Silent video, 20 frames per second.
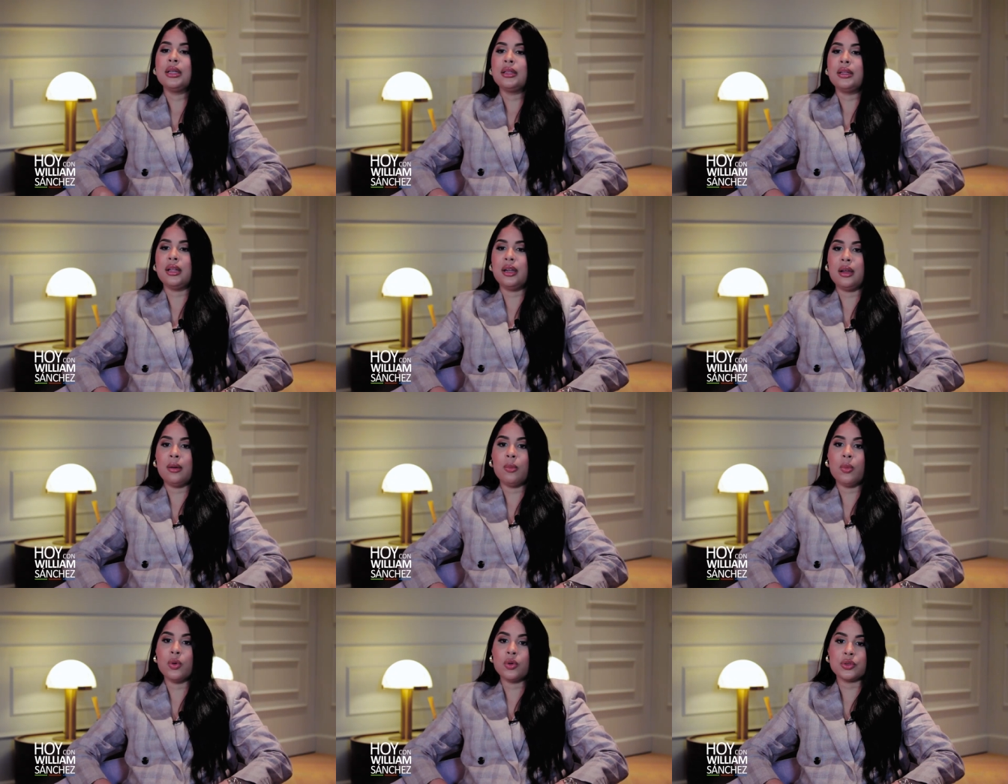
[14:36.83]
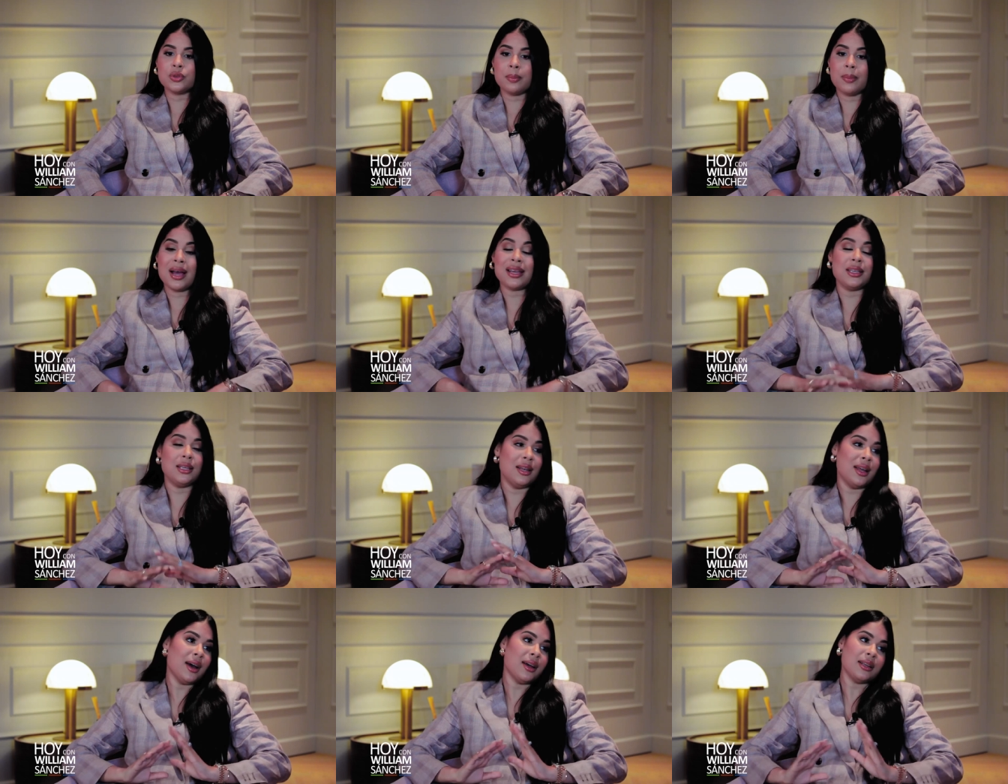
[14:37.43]
Tenemos
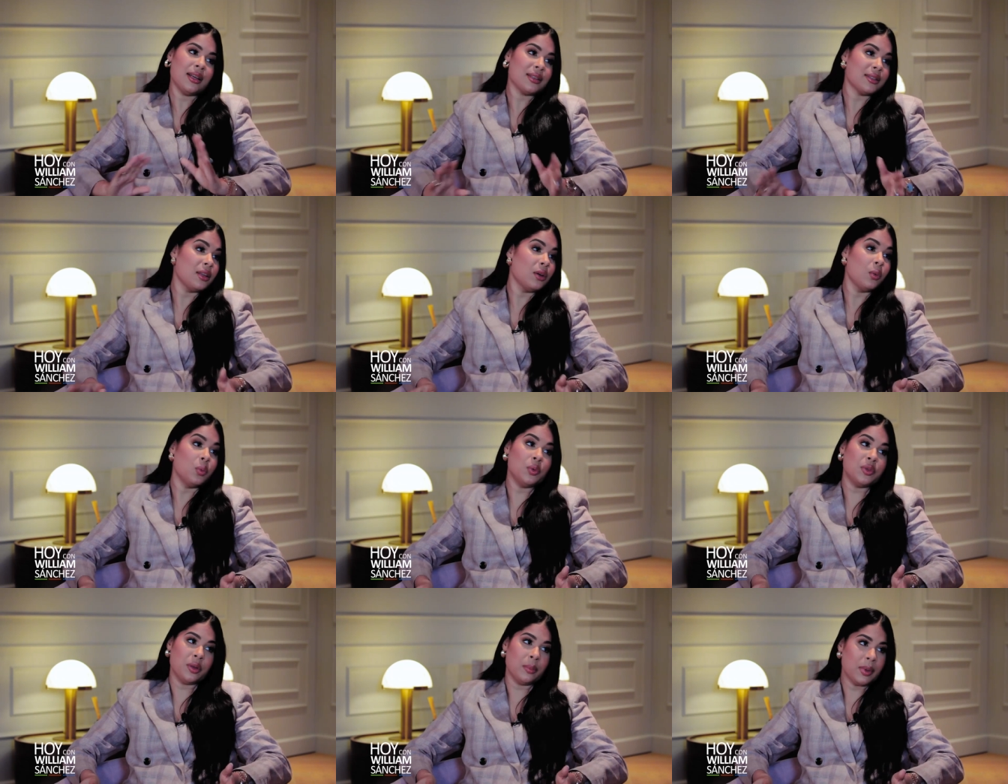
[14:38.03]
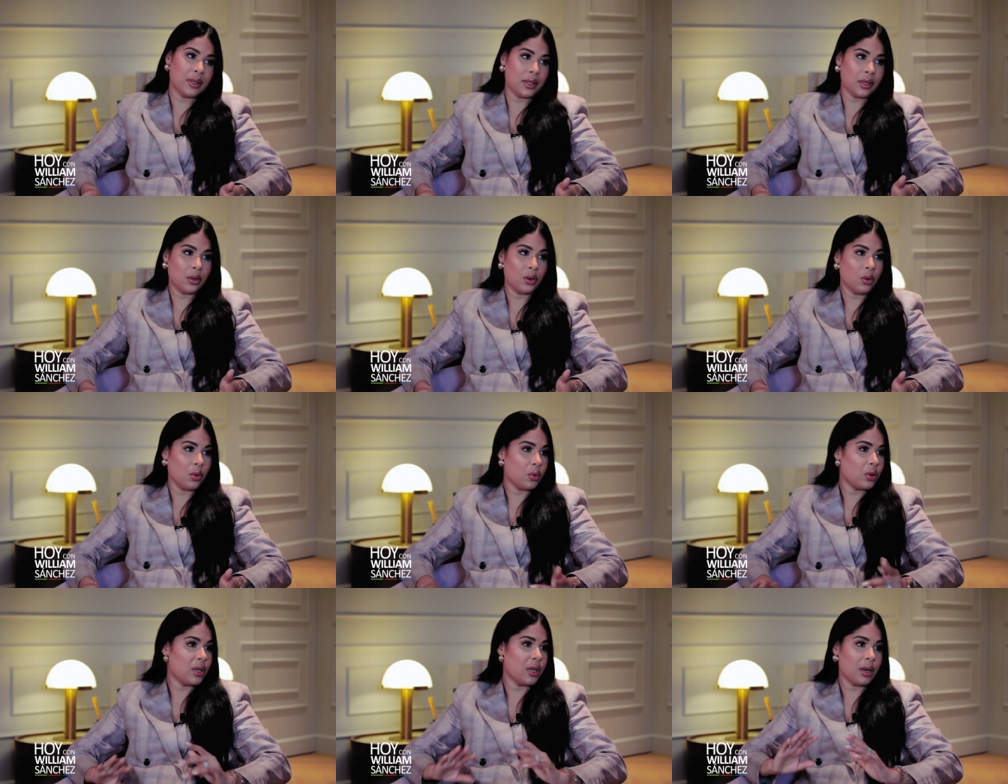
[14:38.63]
maquinarias de última
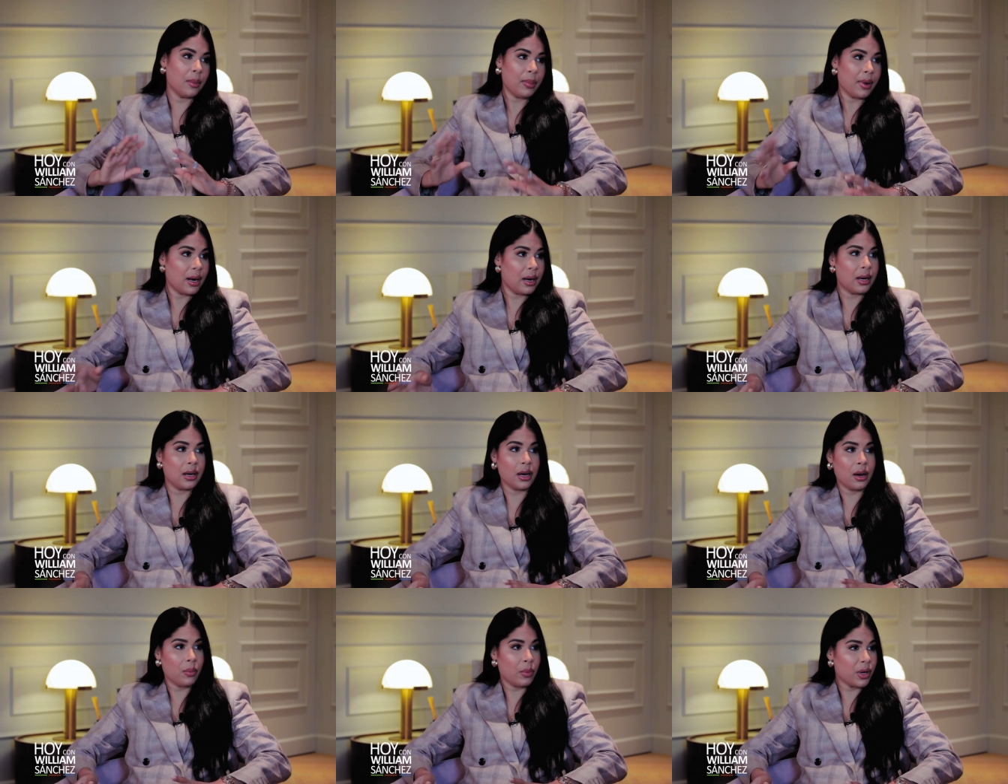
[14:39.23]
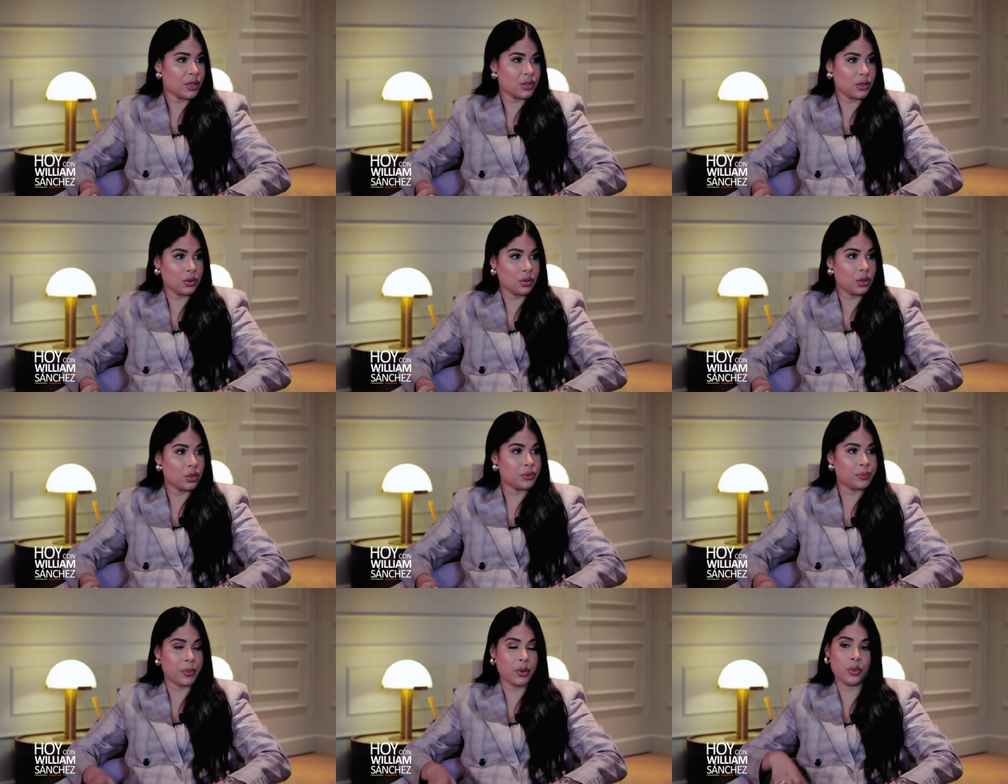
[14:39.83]
tecnología para la elaboración de
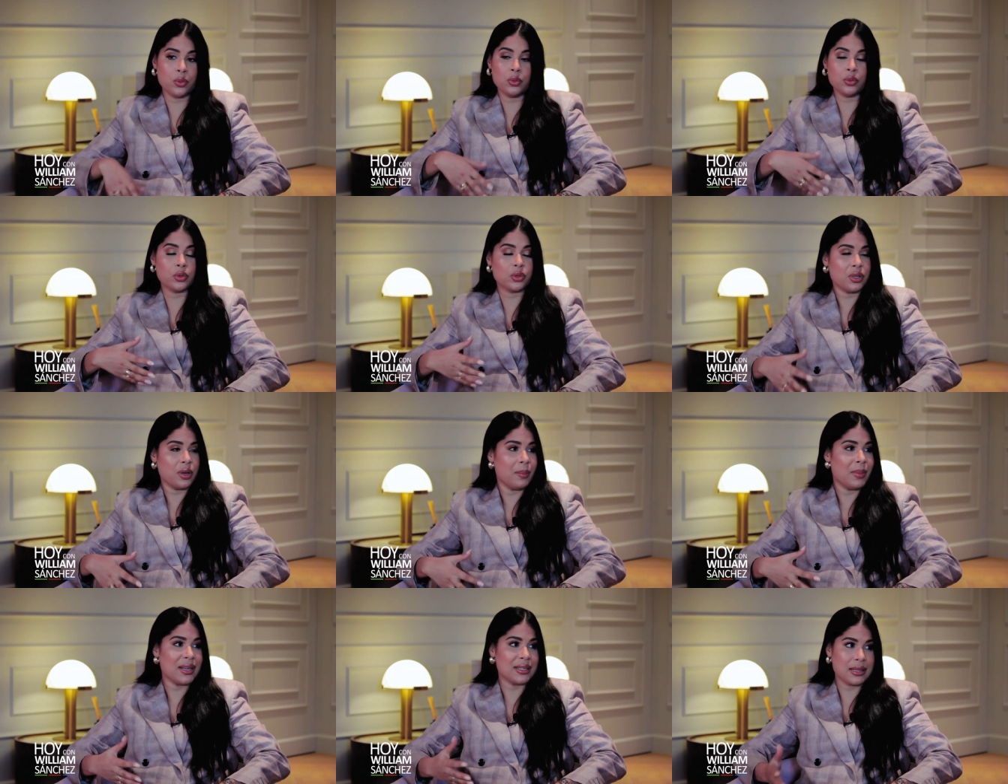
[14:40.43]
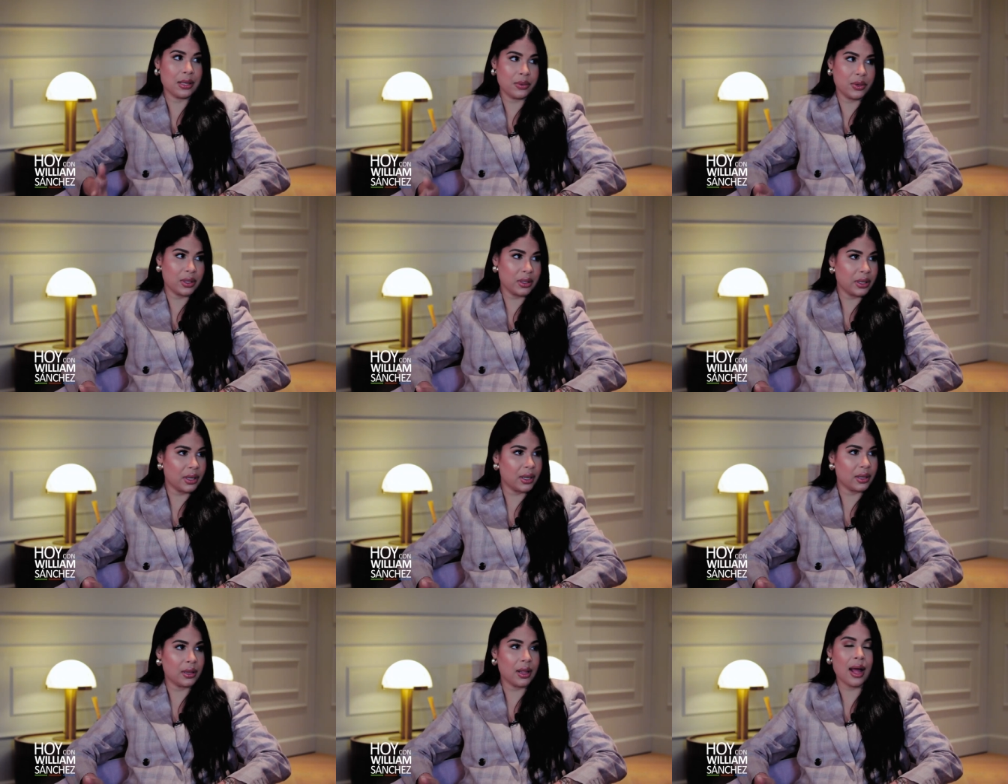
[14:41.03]
los productos en y
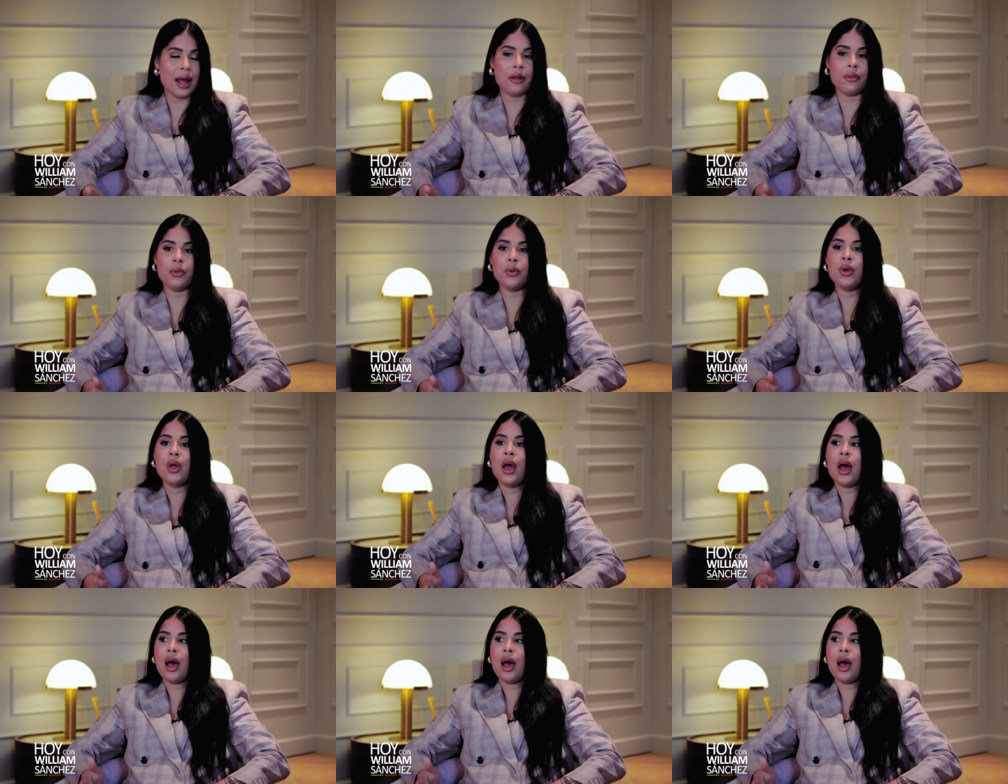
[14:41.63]
etiquetado.